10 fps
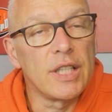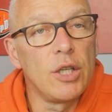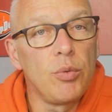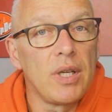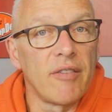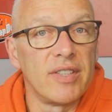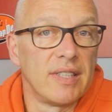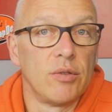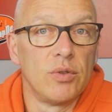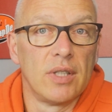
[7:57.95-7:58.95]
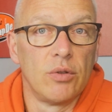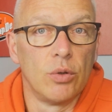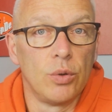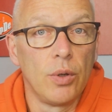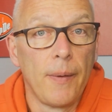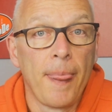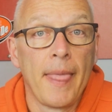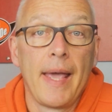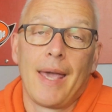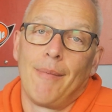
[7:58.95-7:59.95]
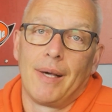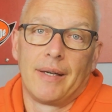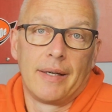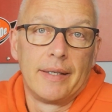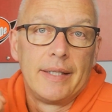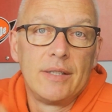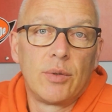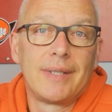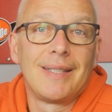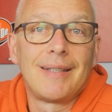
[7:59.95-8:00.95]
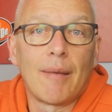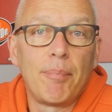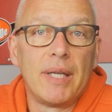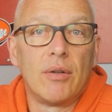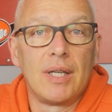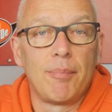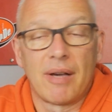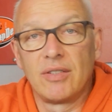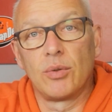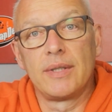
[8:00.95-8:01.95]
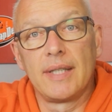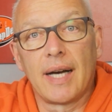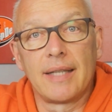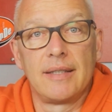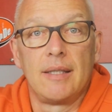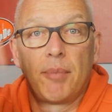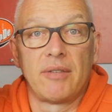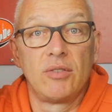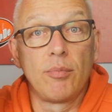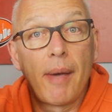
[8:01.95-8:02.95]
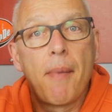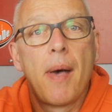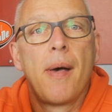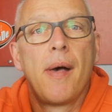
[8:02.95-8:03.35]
qui lui a fait cette douzaine de lieux, eh ben, ils ont été tapés dans les paves, ils ont été rasés les paves, ils ont même,